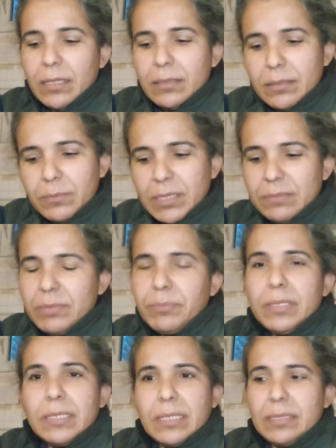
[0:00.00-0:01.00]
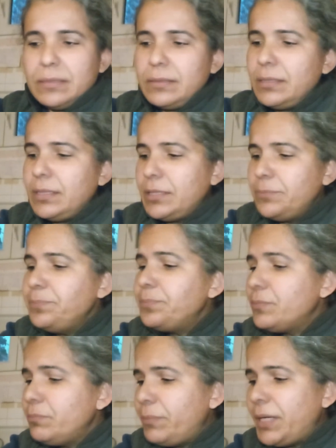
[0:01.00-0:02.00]
Dedim hadi bir balık hazırlayayım.
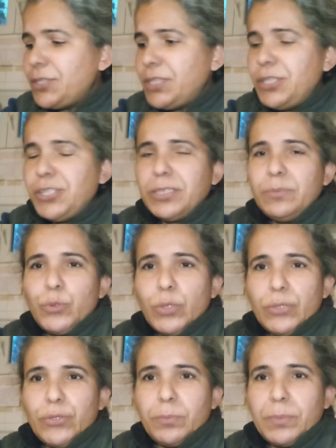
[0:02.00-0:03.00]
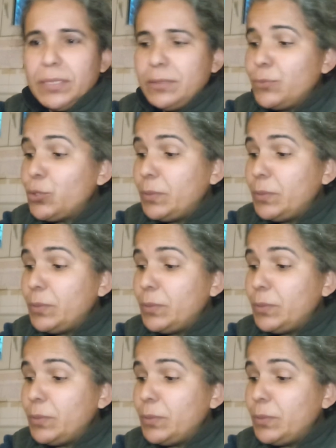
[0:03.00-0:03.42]
Bahçeye çıktım roka topladım.